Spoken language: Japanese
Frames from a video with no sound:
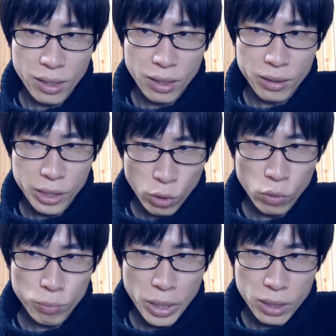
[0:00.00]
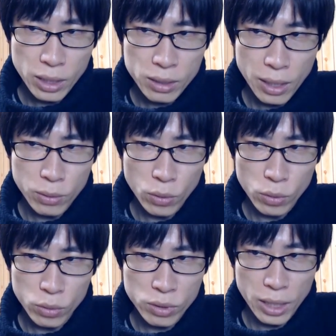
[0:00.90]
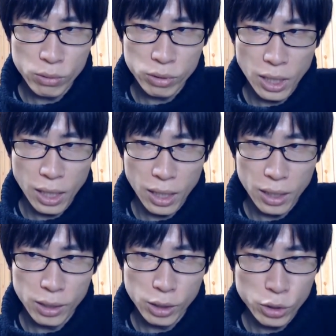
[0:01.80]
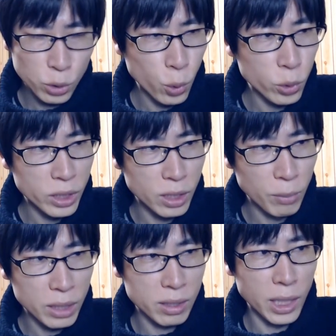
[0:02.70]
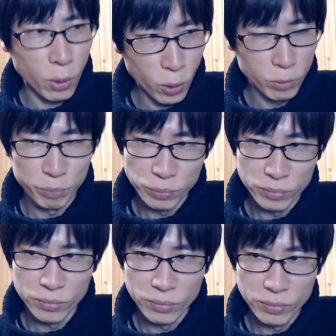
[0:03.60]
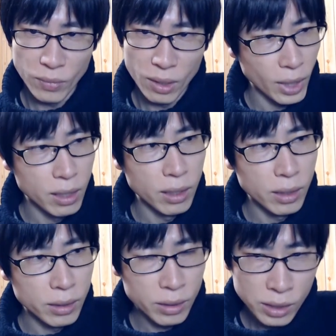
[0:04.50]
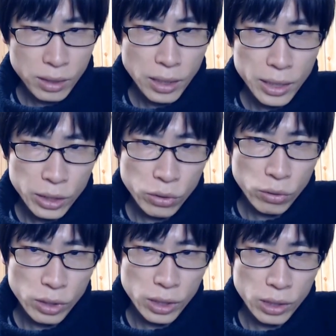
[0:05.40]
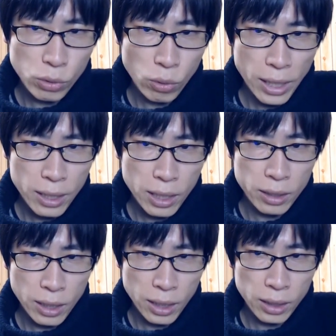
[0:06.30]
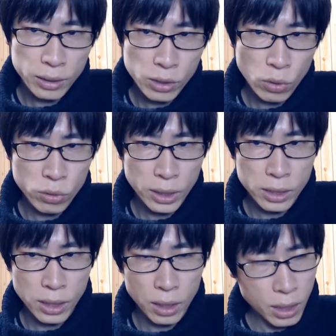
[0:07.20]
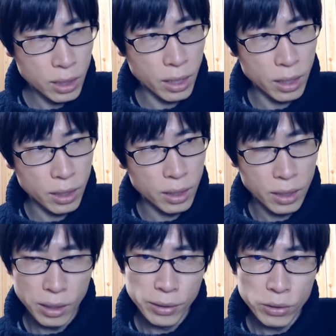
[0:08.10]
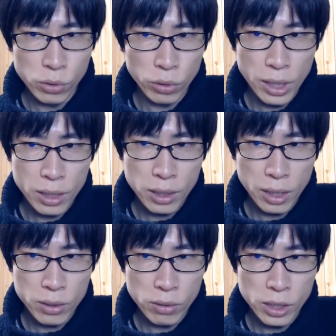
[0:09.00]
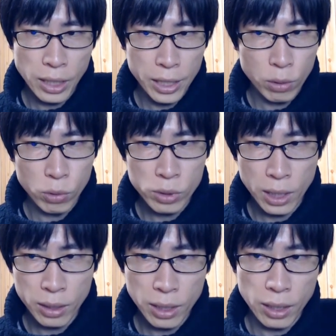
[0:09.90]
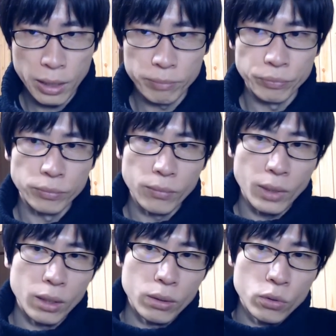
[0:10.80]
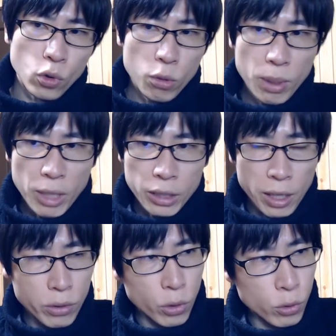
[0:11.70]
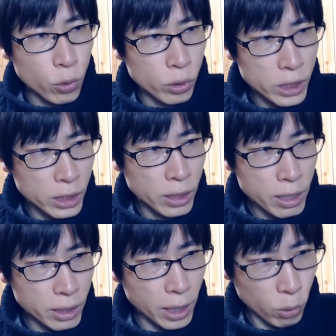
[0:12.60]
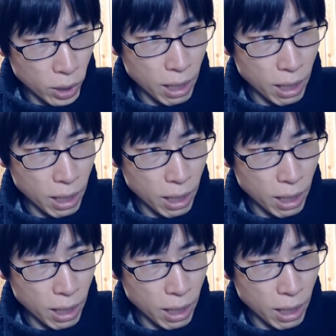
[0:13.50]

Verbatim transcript: 日本メディア洗脳の先駆者、正力松太郎。GHQ にひっ捕らえられた貴族たちがなぜ処刑されずに解放されてそのまま権力を維持できたのか